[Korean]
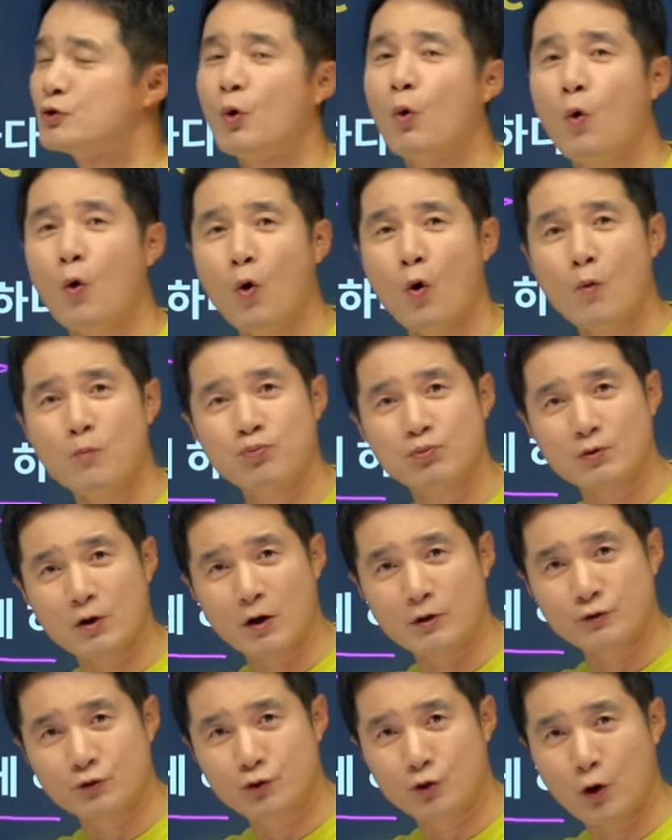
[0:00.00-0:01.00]
호
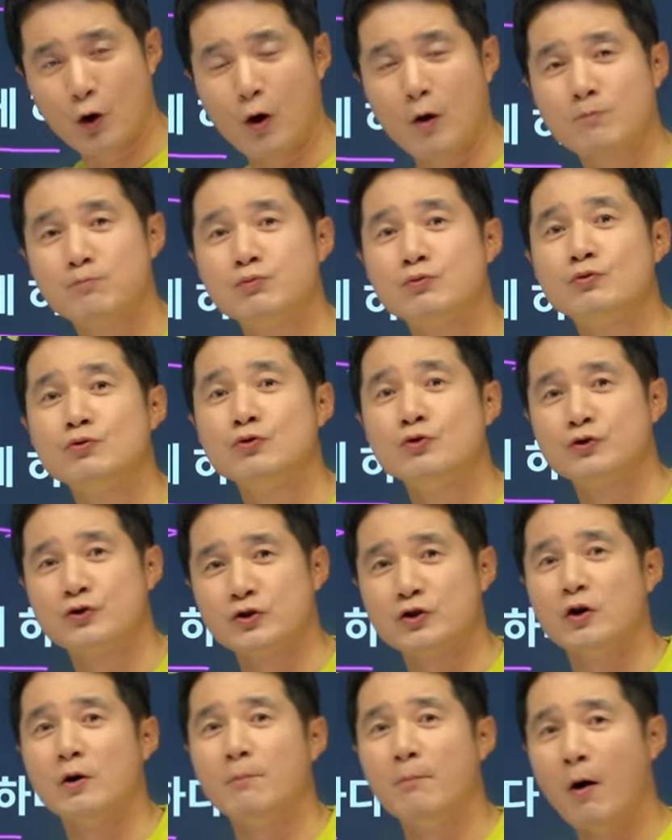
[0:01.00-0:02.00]
불어줘.
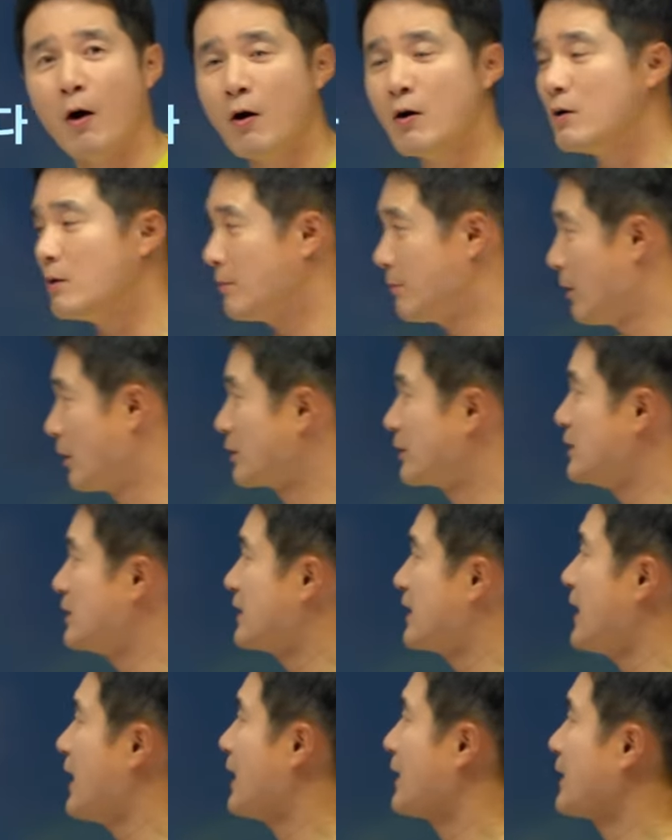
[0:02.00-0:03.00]
bruise. 멍.
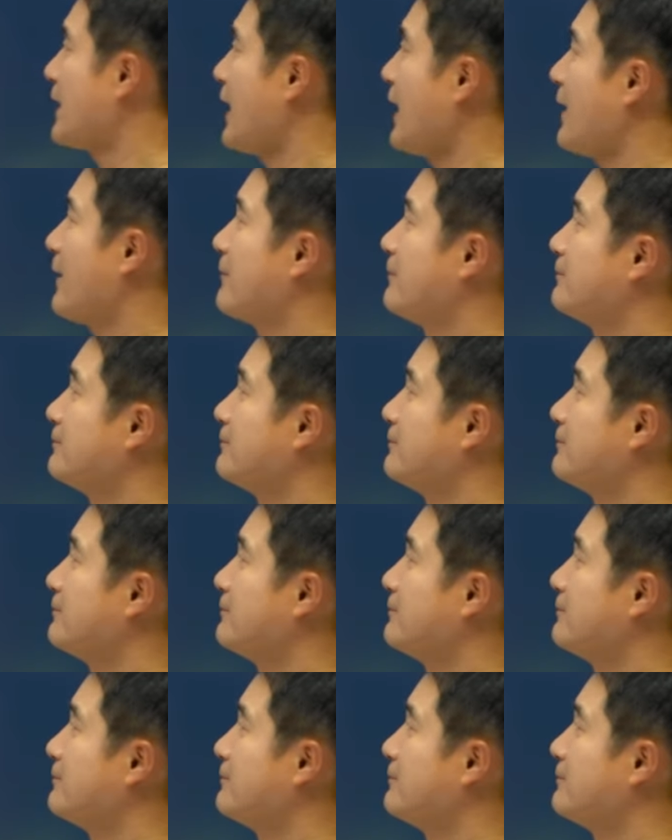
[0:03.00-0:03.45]
멍들게 하다.